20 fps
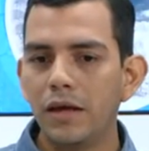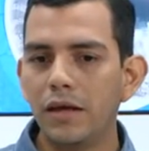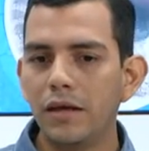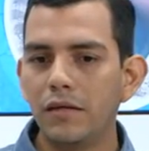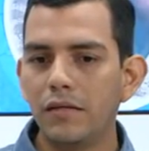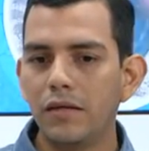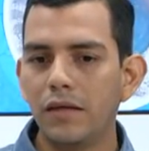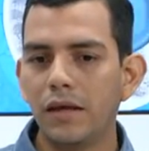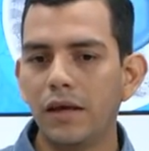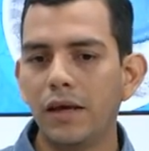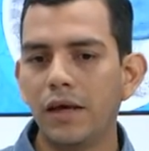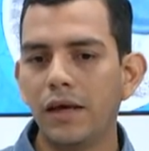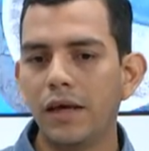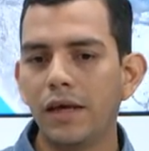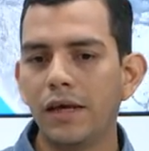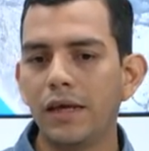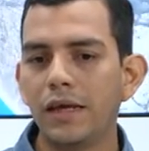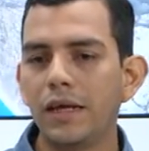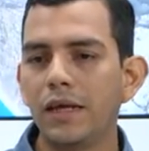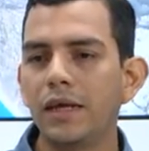
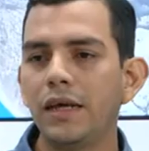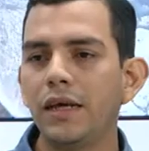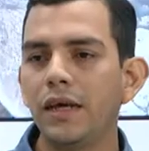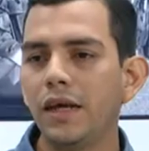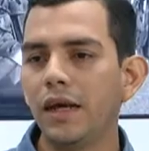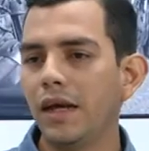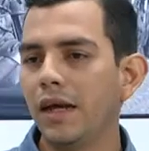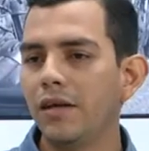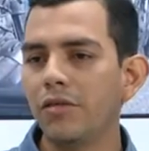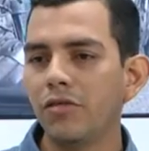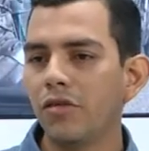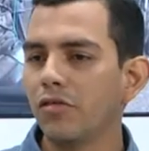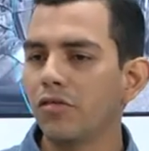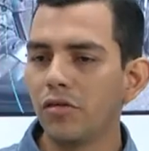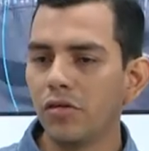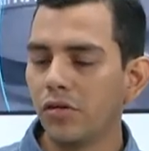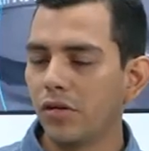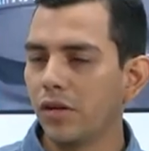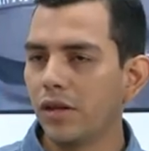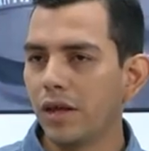Este, y estos
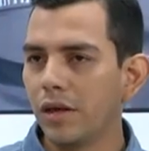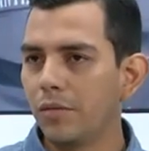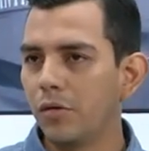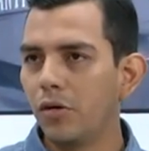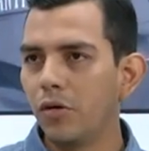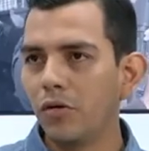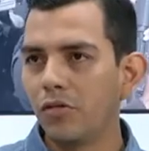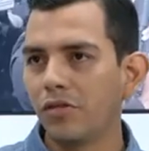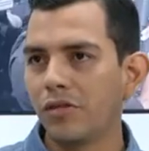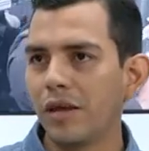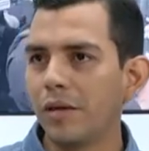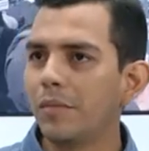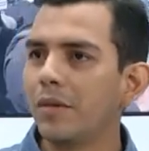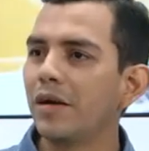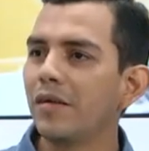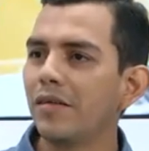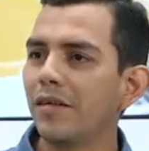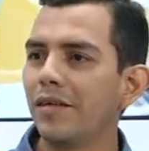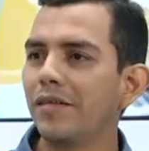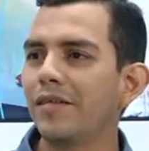son, digamos, los
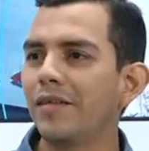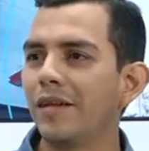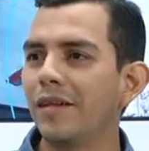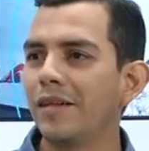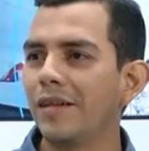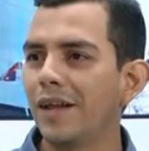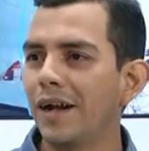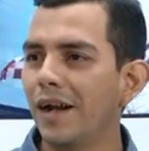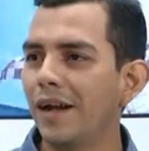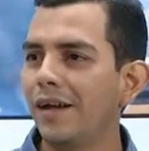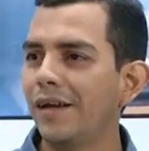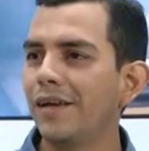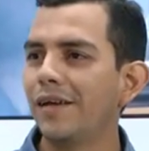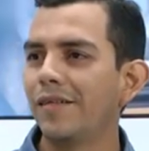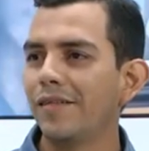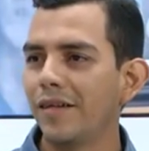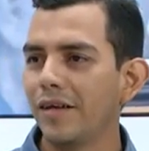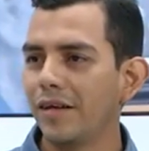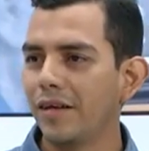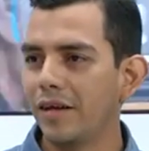temas
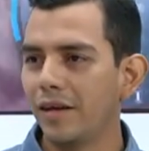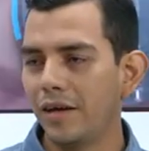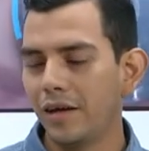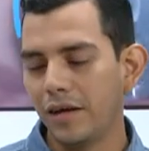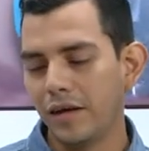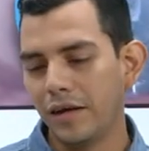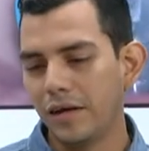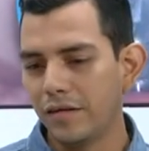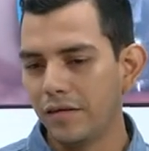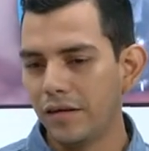centrales que,